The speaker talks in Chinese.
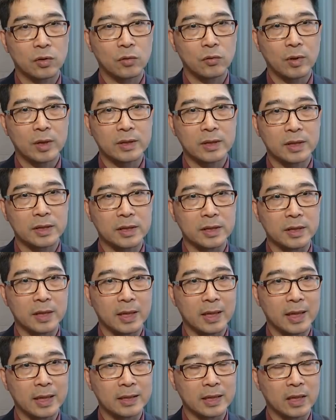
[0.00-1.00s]
纵观这几
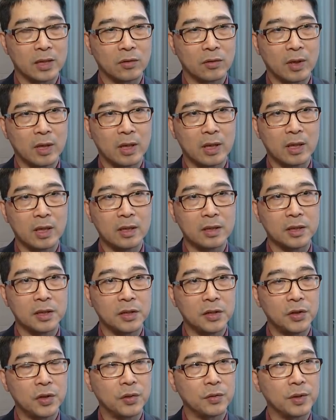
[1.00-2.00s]
年来讲的话，二零
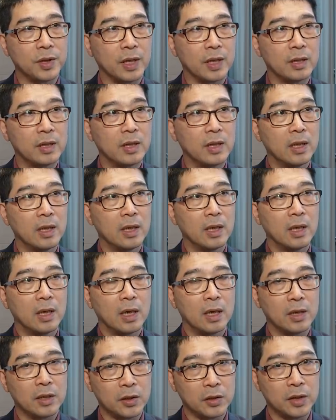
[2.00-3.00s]
一六年、
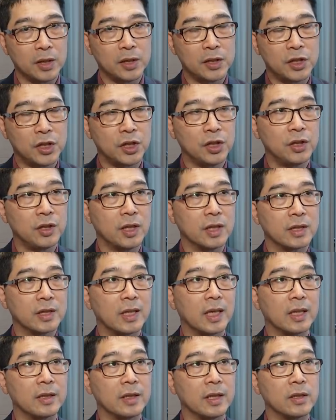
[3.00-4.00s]
二零一七年这
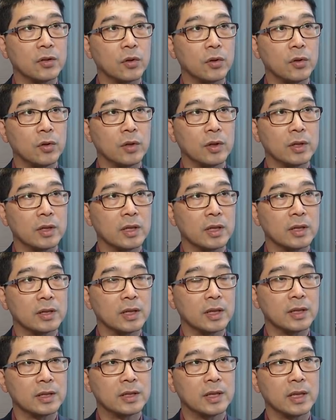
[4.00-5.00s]
两年都有一个
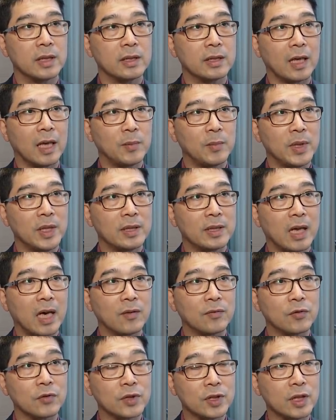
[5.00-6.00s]
呈现台币大
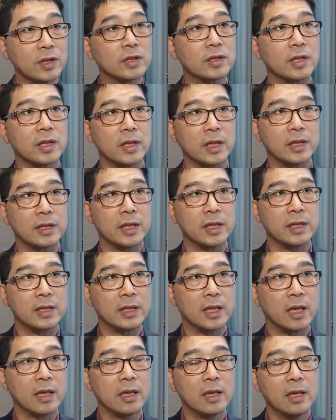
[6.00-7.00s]
幅升值的一个现
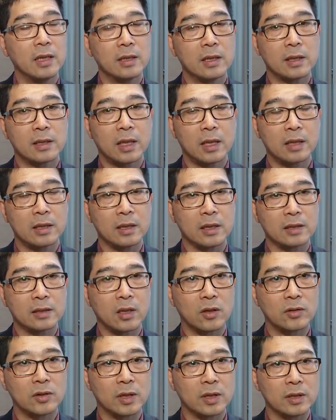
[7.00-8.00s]
象，那当然也
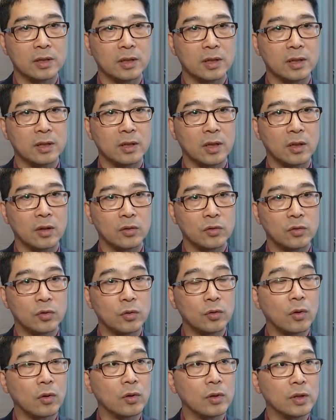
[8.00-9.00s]
造成了呃
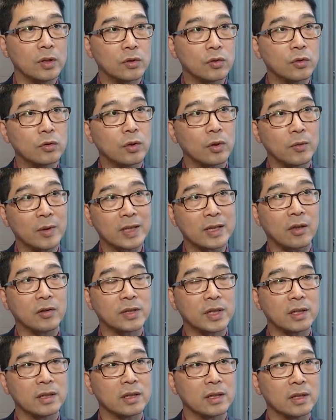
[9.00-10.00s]
出口以出口为导
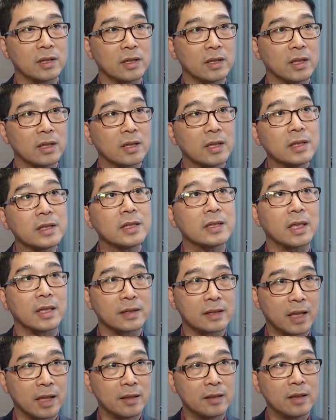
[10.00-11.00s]
向的一个科技厂
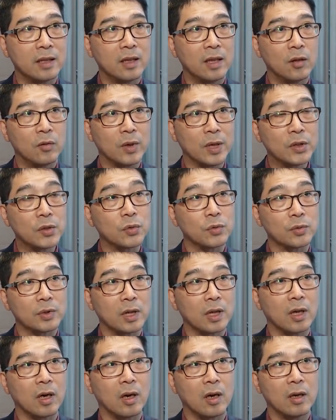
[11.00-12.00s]
商为主
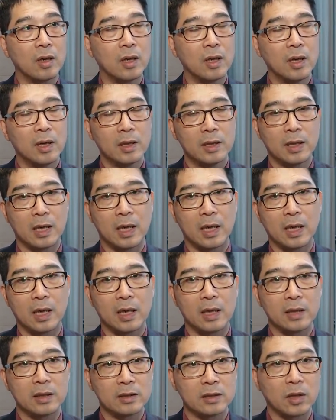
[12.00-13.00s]
的哈，
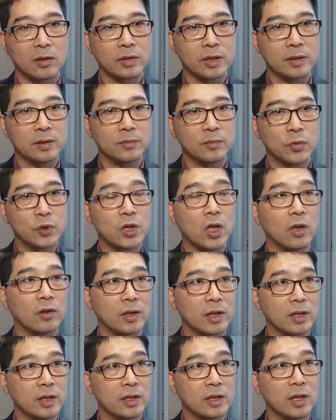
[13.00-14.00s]
那造成不小
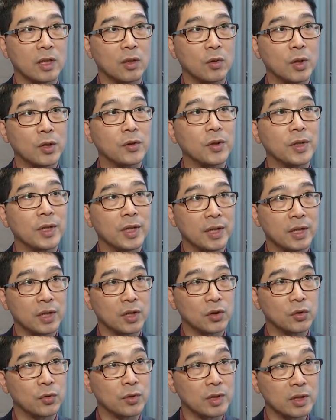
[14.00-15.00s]
的一个汇兑的。一
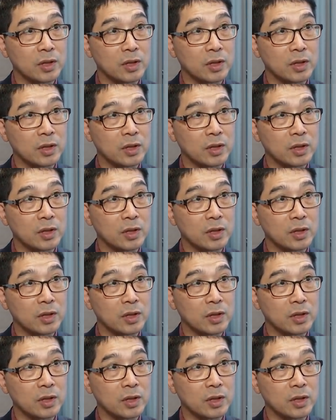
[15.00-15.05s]
个损